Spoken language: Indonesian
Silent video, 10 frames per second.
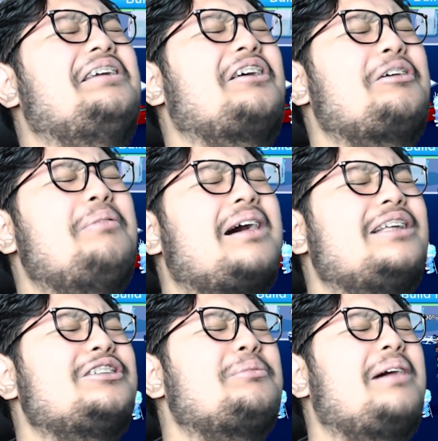udah gue bakal
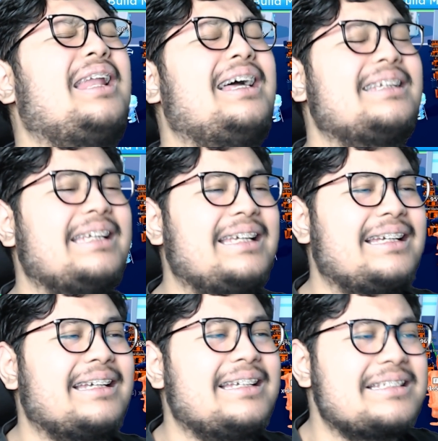coba lagi ya
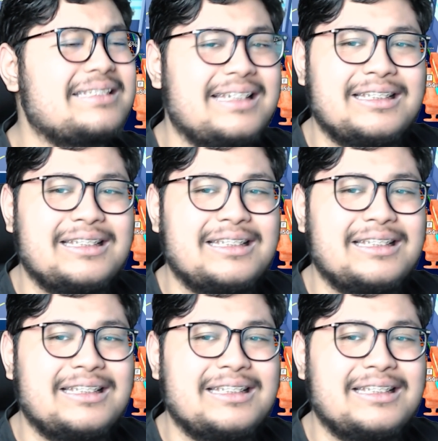guys ya